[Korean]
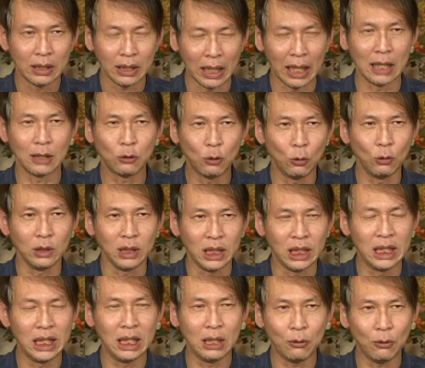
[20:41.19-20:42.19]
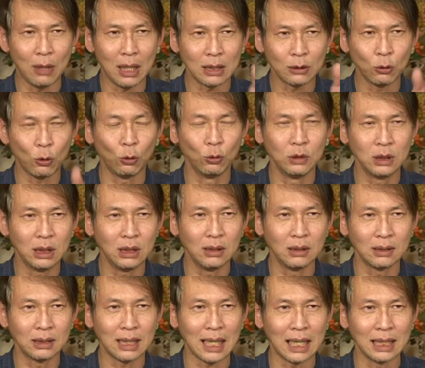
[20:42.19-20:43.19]
계속 이익과
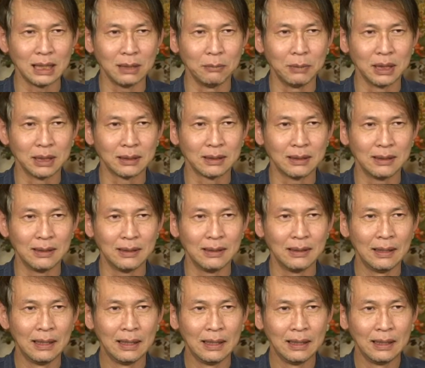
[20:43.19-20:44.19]
손실을 따지면서